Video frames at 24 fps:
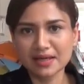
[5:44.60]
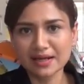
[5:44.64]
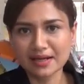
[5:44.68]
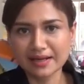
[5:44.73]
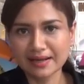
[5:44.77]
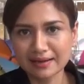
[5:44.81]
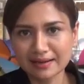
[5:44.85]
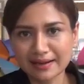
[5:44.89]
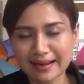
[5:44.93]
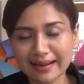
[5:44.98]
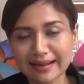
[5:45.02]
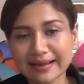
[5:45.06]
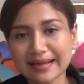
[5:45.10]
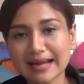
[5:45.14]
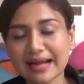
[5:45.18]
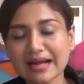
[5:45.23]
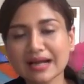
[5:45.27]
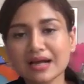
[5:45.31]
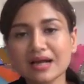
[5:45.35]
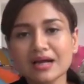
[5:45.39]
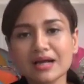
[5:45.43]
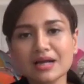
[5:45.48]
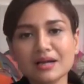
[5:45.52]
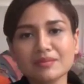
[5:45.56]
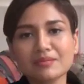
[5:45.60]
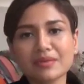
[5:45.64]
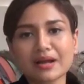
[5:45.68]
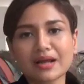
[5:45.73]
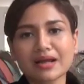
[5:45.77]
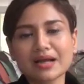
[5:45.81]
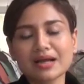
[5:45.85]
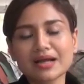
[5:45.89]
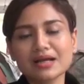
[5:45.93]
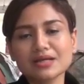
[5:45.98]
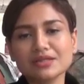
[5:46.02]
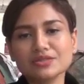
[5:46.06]
yang layak,
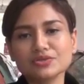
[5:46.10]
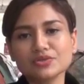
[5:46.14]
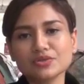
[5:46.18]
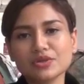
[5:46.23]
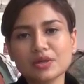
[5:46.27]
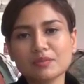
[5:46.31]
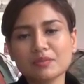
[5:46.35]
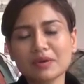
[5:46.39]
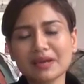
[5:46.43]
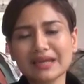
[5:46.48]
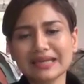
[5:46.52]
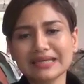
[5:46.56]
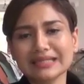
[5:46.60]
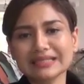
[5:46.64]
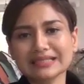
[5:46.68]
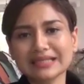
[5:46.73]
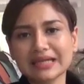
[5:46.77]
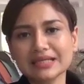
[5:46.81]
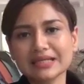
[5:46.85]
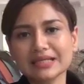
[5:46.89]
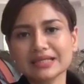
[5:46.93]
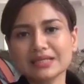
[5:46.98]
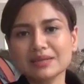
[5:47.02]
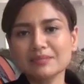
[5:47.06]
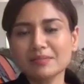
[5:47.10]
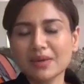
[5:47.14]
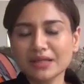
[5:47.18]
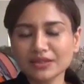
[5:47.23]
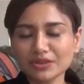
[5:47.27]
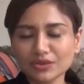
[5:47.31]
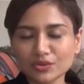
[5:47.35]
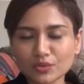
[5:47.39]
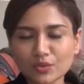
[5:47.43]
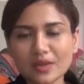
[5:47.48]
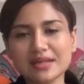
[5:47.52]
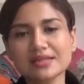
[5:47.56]
mereka juga menginginkan ini
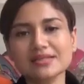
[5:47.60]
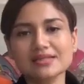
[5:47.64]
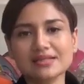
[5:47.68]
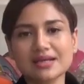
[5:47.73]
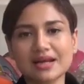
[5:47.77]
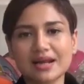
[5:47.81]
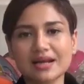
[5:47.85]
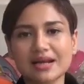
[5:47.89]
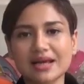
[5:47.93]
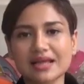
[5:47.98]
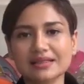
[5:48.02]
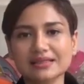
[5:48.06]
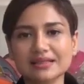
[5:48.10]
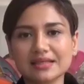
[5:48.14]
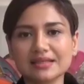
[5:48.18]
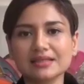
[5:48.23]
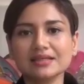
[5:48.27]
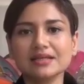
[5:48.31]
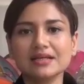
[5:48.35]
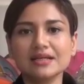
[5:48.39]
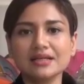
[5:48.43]
bantuan segera datang